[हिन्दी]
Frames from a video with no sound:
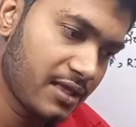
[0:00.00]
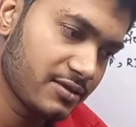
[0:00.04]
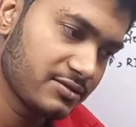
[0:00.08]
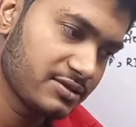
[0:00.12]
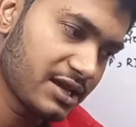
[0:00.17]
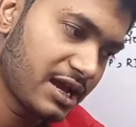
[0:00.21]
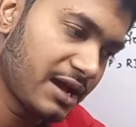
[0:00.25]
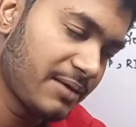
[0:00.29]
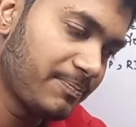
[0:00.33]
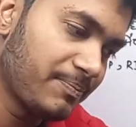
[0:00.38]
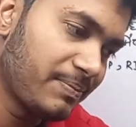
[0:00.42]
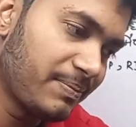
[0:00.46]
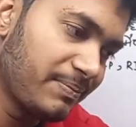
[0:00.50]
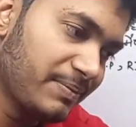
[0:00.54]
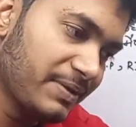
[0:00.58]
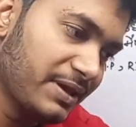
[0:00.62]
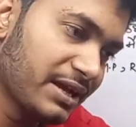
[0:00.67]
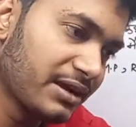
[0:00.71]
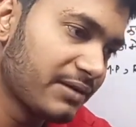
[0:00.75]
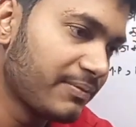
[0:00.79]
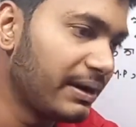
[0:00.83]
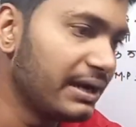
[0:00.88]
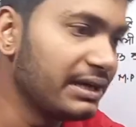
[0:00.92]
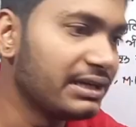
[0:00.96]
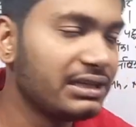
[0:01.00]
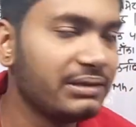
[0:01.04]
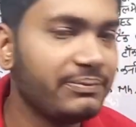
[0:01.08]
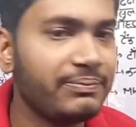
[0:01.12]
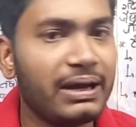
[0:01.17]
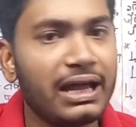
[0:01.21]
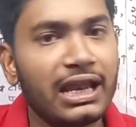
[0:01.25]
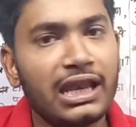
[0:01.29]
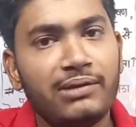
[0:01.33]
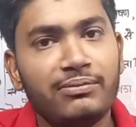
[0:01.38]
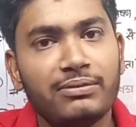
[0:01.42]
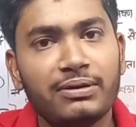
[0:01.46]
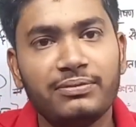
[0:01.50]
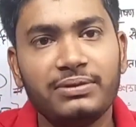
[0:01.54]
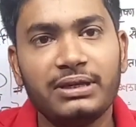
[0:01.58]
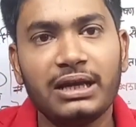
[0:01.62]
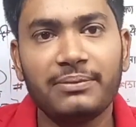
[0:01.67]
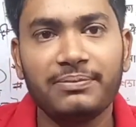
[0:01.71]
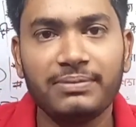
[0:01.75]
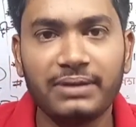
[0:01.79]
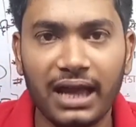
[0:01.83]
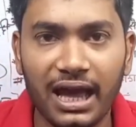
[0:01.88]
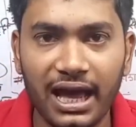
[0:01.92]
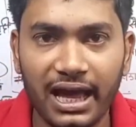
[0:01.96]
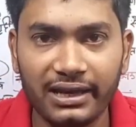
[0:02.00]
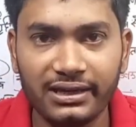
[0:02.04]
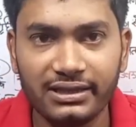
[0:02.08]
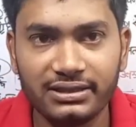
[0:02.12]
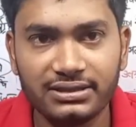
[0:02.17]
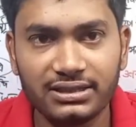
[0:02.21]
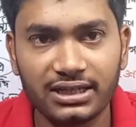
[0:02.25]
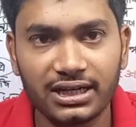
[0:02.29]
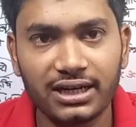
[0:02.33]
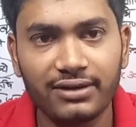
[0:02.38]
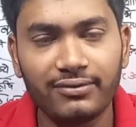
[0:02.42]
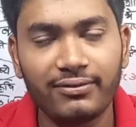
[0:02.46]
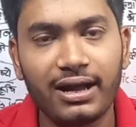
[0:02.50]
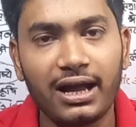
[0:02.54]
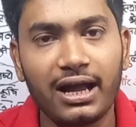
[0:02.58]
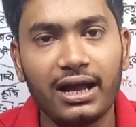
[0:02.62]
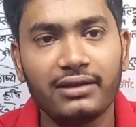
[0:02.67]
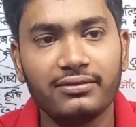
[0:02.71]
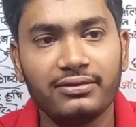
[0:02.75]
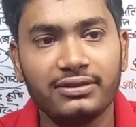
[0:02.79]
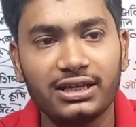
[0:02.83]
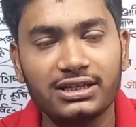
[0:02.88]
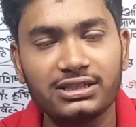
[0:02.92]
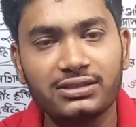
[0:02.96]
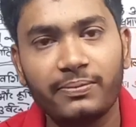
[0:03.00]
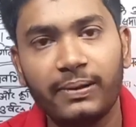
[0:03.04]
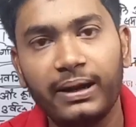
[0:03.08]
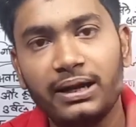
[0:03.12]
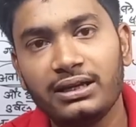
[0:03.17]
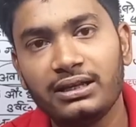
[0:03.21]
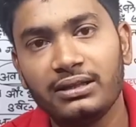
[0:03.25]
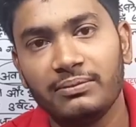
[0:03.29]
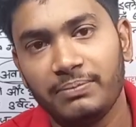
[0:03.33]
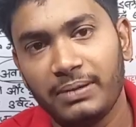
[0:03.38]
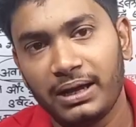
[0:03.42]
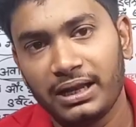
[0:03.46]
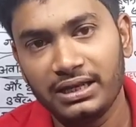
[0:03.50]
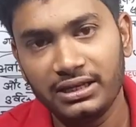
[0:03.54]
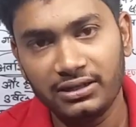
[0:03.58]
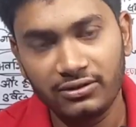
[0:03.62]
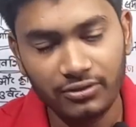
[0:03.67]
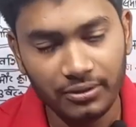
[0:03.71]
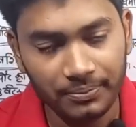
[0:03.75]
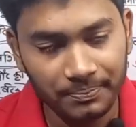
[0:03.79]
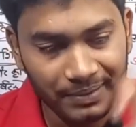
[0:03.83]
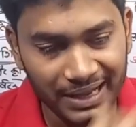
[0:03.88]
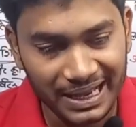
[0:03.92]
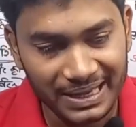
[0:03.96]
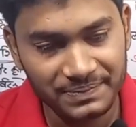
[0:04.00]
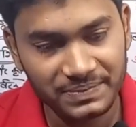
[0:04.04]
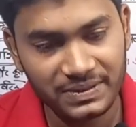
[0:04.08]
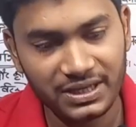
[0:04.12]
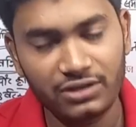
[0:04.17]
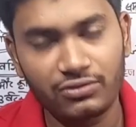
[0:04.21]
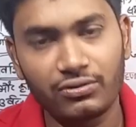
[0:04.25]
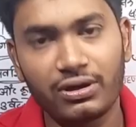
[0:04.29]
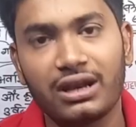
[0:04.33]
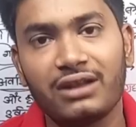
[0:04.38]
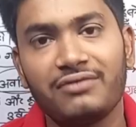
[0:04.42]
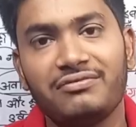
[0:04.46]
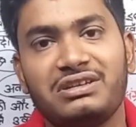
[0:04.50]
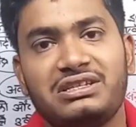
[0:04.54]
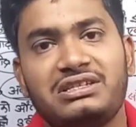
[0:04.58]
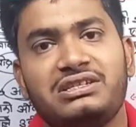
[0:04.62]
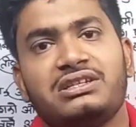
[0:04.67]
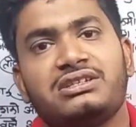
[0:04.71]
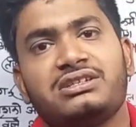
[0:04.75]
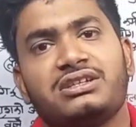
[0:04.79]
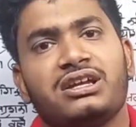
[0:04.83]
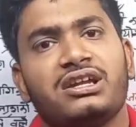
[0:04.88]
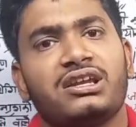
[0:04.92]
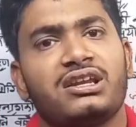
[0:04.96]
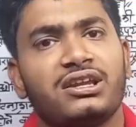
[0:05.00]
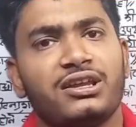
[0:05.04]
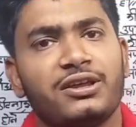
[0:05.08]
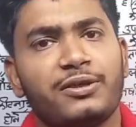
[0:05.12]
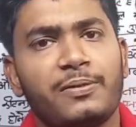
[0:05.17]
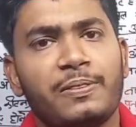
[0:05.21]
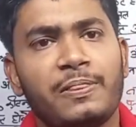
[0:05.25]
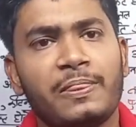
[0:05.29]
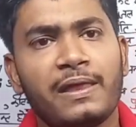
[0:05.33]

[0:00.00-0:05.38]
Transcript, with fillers: जहाँ एक बाल्टी पानी में भी आप नहा लीजिएगा वहाँ दस बाल्टी पानी को पाइप्स के द्वारा वेस्टेज कर रहे हैं